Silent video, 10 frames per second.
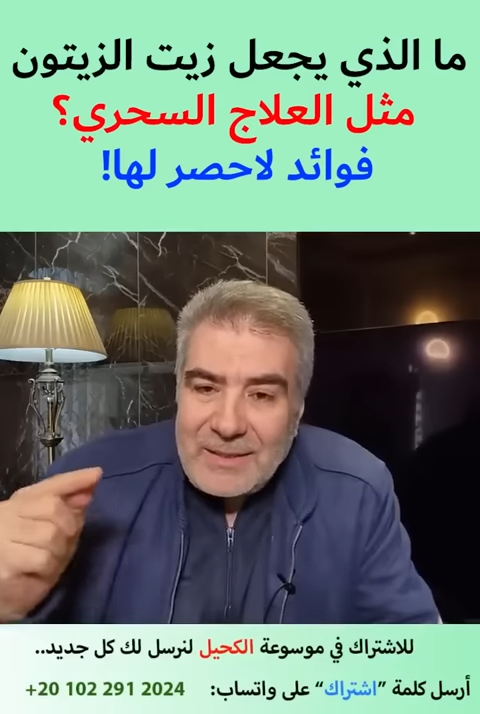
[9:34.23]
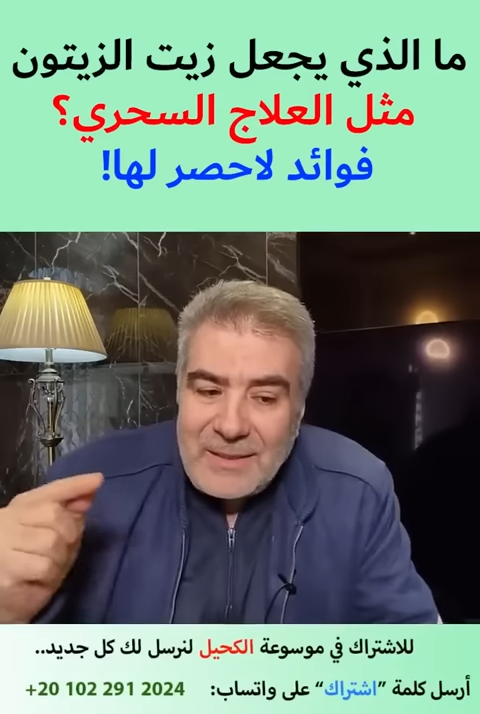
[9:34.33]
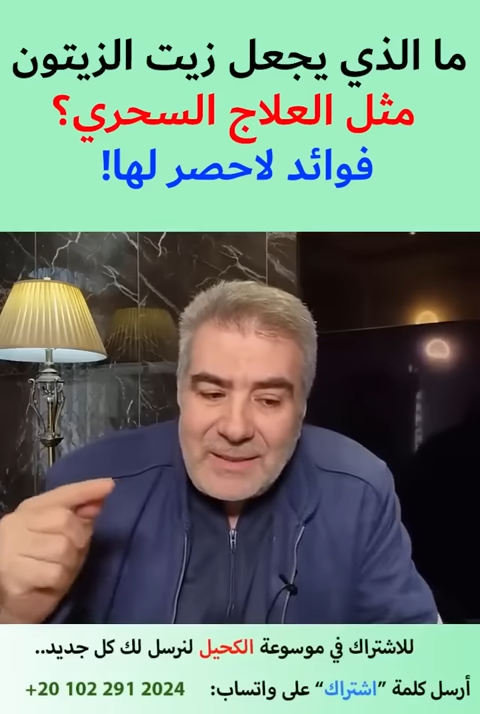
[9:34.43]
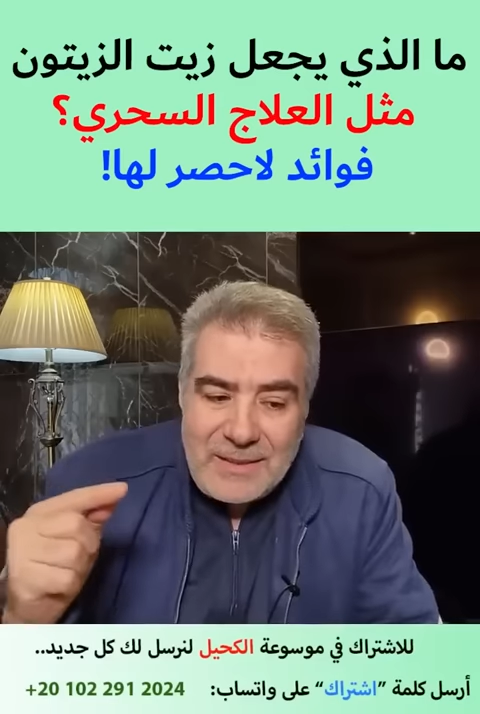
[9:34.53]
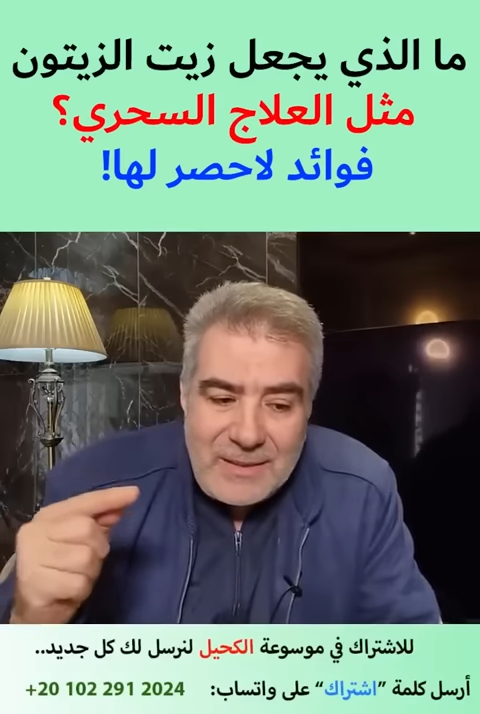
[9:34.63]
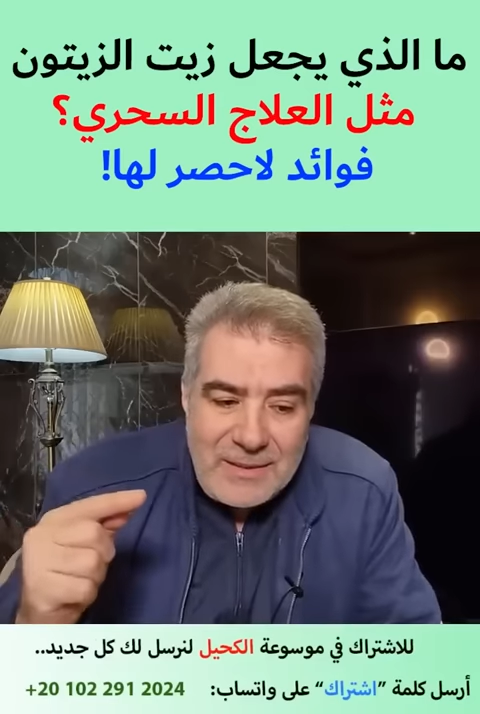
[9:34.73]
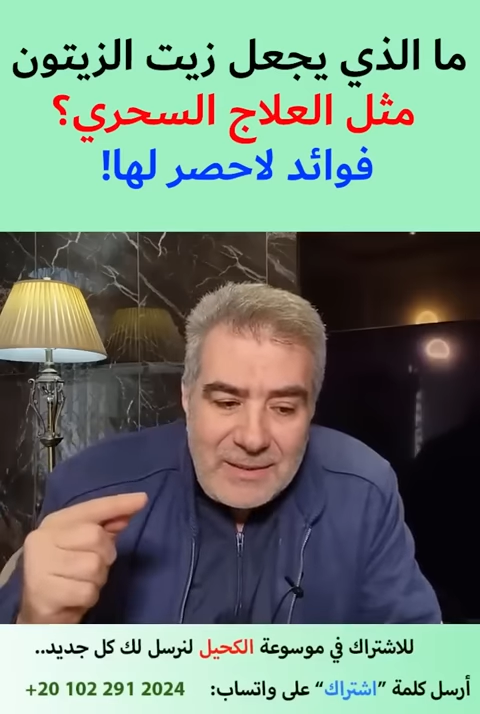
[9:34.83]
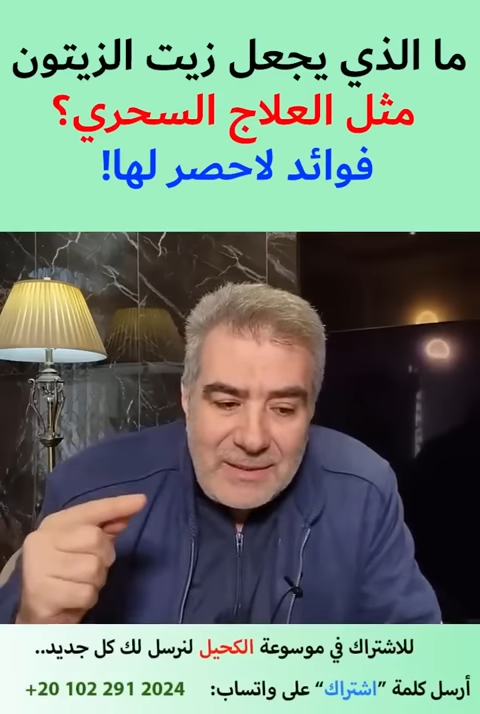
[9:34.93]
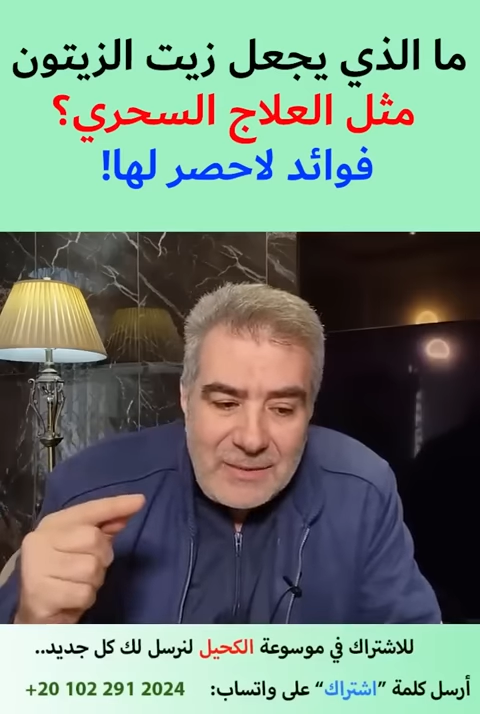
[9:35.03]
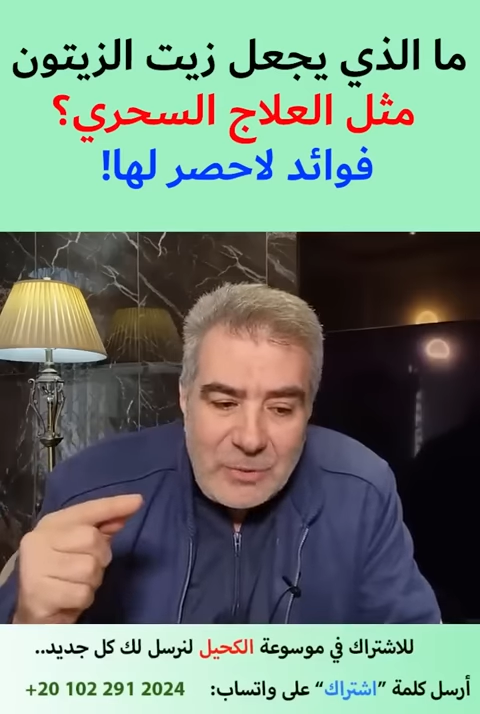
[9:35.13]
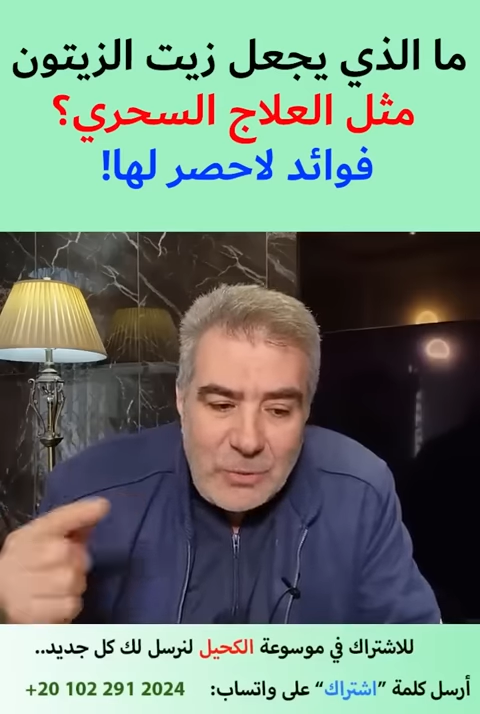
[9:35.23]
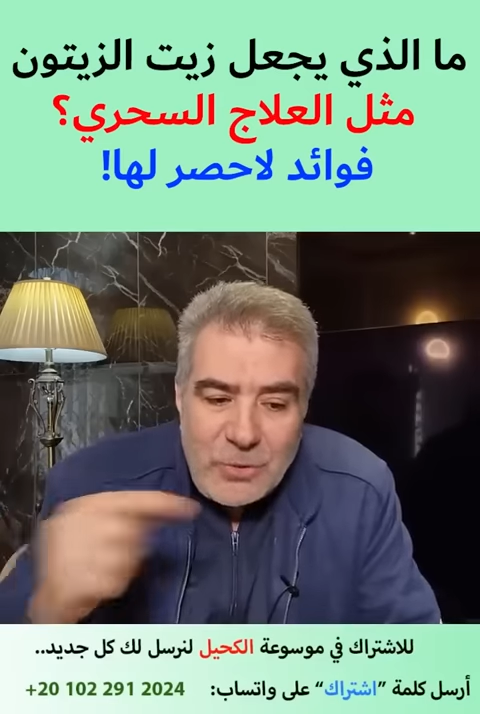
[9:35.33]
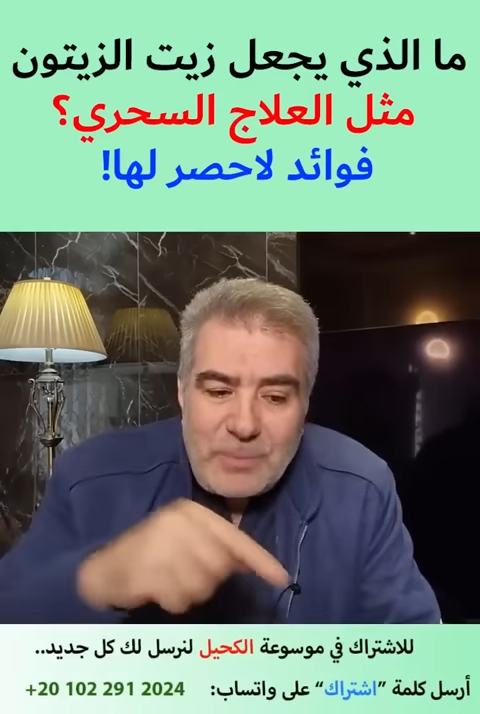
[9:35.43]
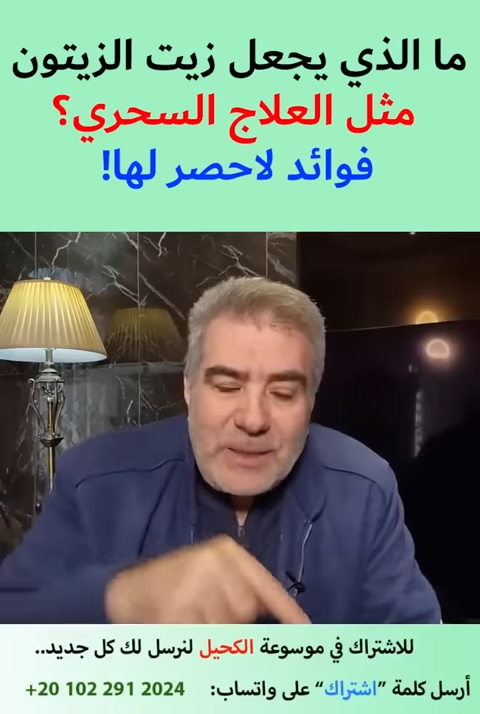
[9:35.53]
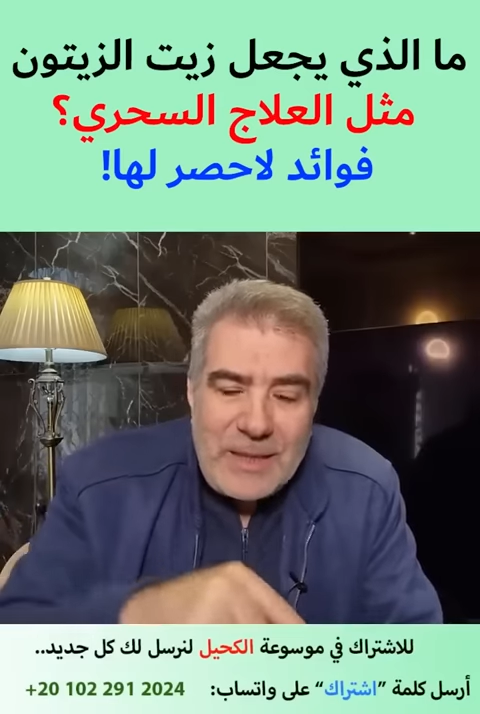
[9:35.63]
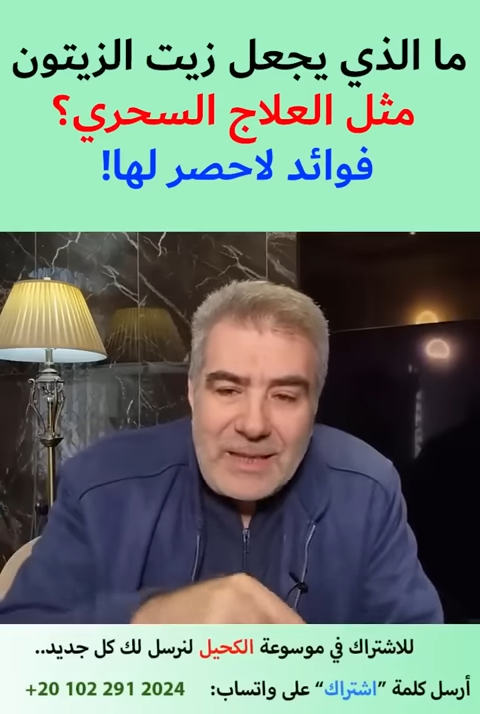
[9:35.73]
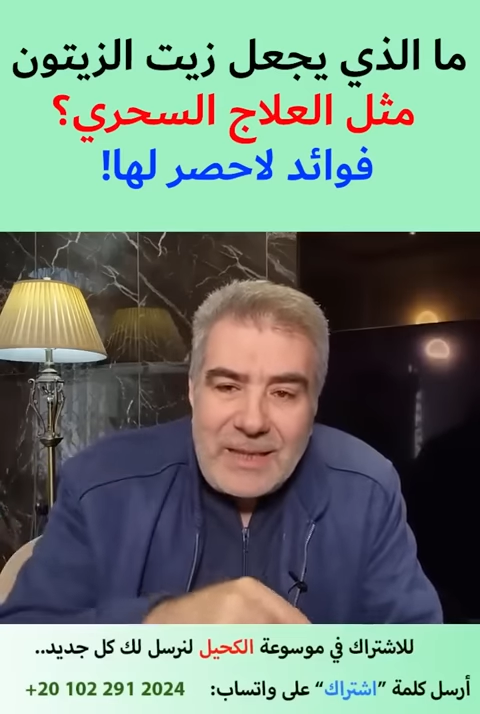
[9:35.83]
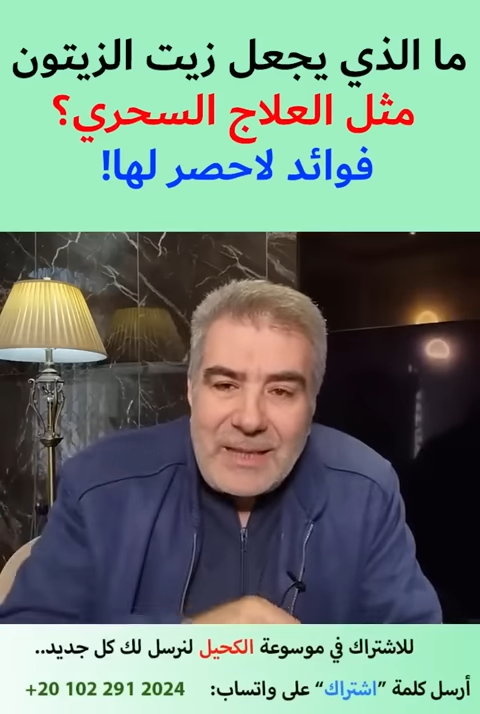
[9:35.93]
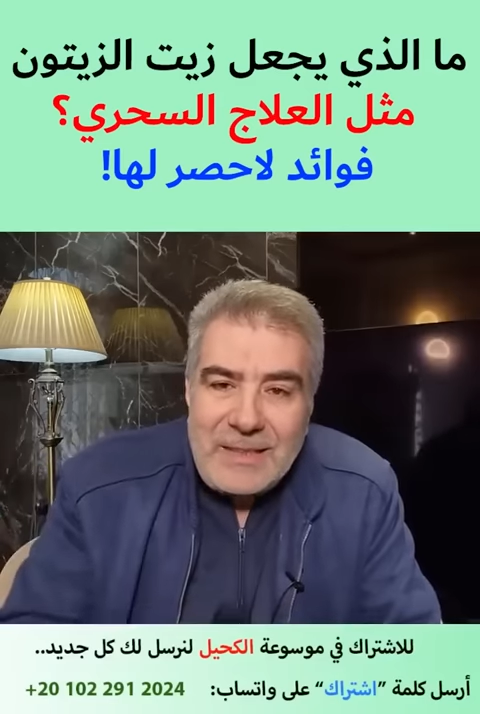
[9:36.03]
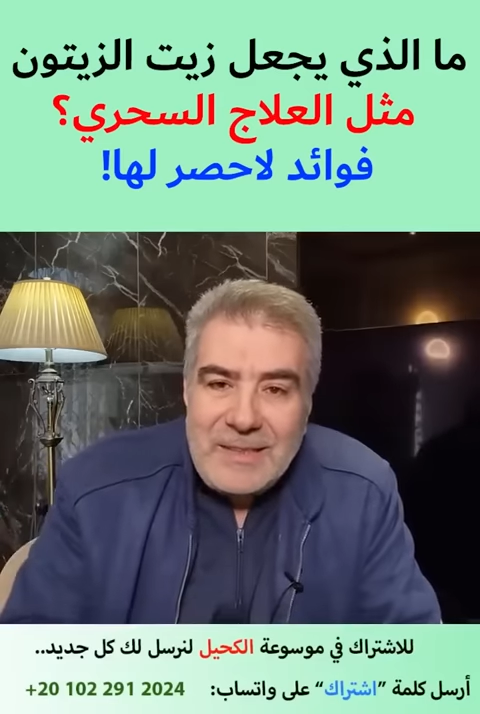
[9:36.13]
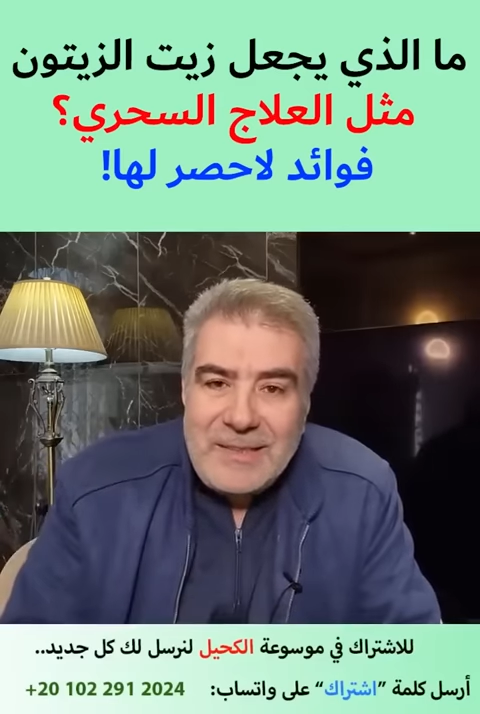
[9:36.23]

لتجبر الخلية